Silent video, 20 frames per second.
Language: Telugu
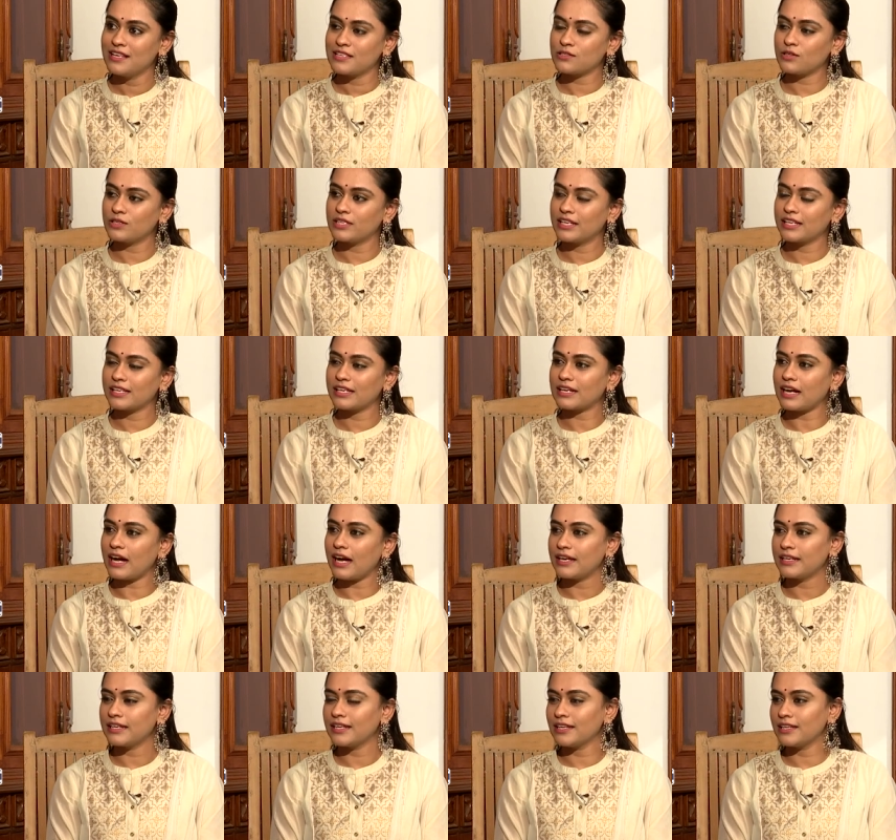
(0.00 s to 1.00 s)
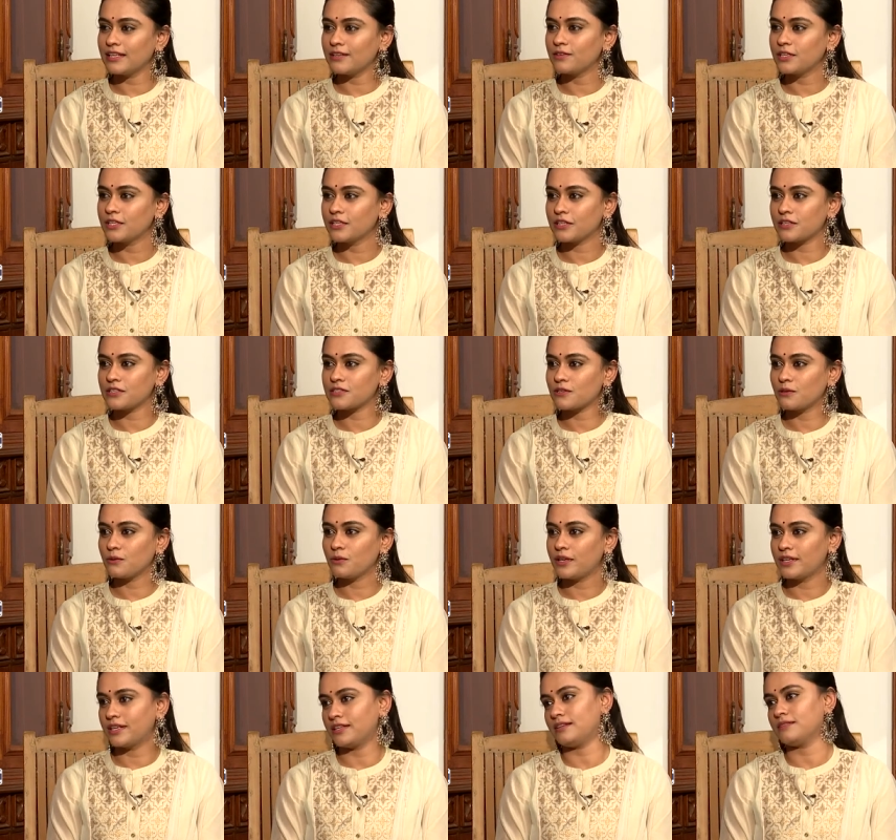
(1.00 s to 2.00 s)
సో దీనికి కారణాలు ఏమంటారు అసలు
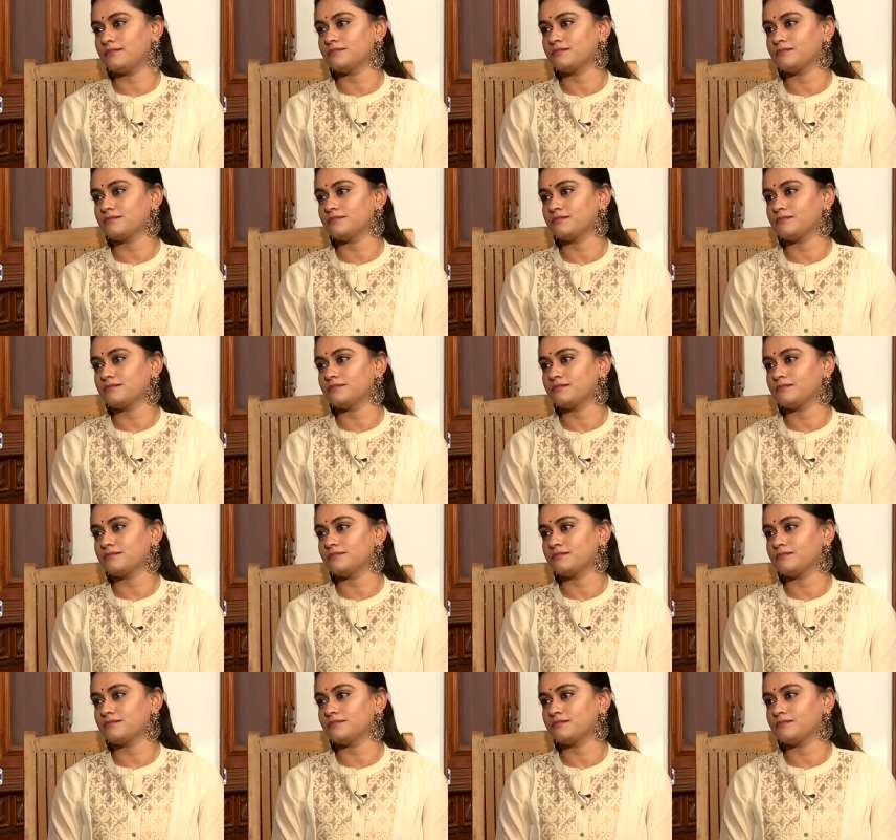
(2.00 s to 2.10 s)
అంటే